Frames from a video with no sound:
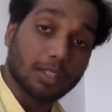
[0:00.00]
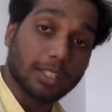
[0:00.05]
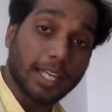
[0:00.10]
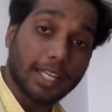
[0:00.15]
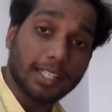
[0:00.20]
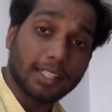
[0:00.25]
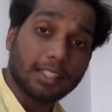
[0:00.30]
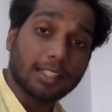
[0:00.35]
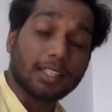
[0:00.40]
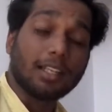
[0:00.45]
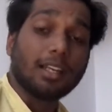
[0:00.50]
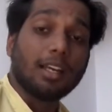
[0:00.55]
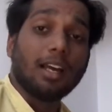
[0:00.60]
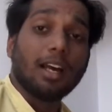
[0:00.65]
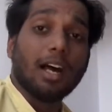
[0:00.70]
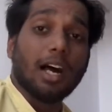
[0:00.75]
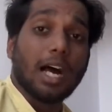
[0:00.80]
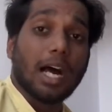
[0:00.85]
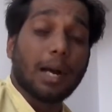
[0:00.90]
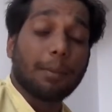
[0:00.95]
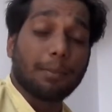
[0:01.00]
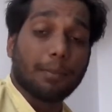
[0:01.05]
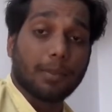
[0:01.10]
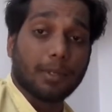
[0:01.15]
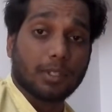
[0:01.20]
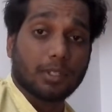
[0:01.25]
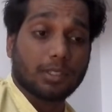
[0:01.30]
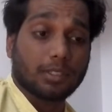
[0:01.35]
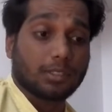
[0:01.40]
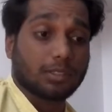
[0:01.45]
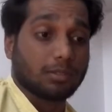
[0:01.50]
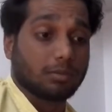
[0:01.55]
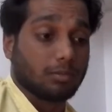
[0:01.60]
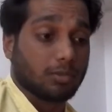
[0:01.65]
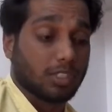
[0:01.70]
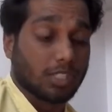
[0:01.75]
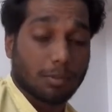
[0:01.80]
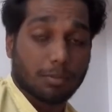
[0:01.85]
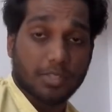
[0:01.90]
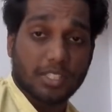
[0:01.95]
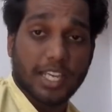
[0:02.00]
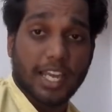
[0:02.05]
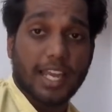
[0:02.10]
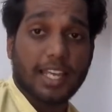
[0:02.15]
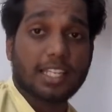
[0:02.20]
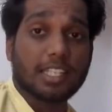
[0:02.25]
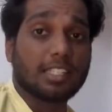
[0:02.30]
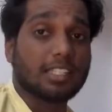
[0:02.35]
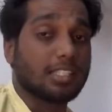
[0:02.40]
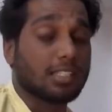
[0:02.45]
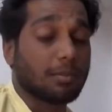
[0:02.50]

देन आप जिम जाए